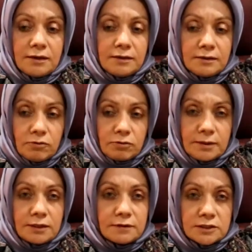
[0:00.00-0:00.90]
E,
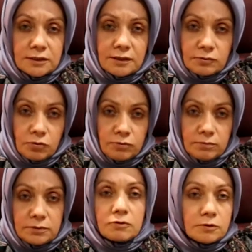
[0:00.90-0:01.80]
normal vajinal
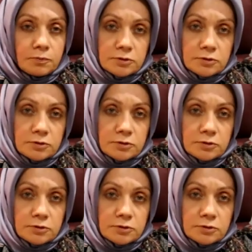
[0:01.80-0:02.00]
doğum COVID